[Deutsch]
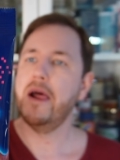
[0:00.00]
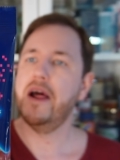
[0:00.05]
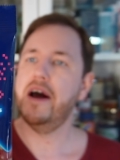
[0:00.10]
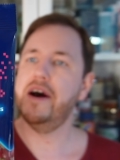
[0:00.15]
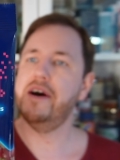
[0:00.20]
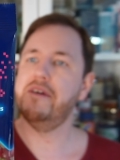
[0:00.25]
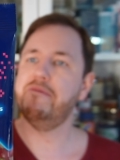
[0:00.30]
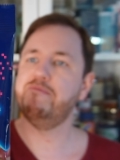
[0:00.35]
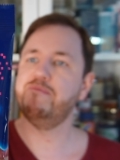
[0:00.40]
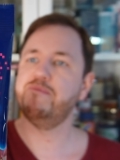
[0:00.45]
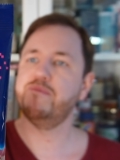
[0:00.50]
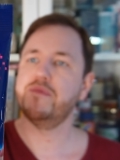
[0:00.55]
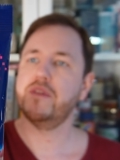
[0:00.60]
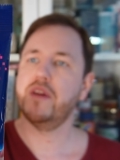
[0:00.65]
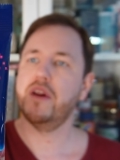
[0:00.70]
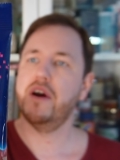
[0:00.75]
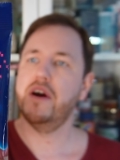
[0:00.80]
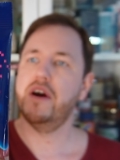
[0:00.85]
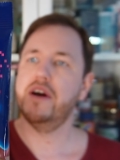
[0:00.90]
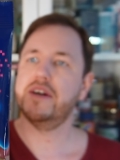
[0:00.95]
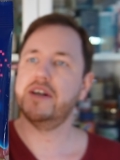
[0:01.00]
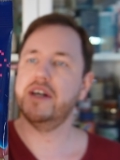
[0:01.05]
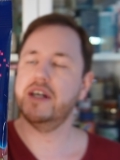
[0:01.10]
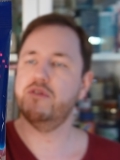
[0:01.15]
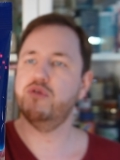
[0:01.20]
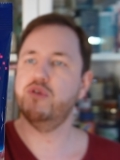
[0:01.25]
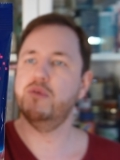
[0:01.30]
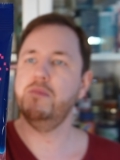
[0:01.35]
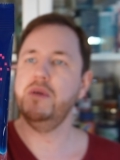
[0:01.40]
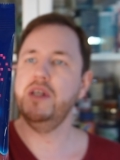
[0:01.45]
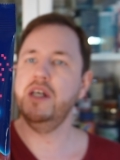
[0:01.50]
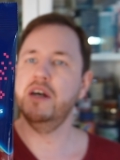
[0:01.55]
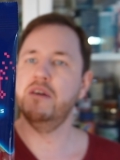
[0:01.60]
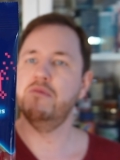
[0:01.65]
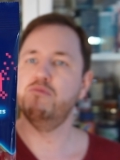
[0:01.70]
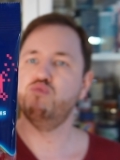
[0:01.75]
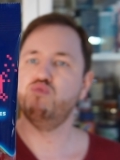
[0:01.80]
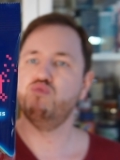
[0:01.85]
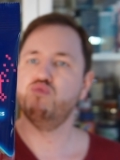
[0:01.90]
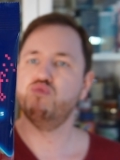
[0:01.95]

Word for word: Ähm, kriegt von mir,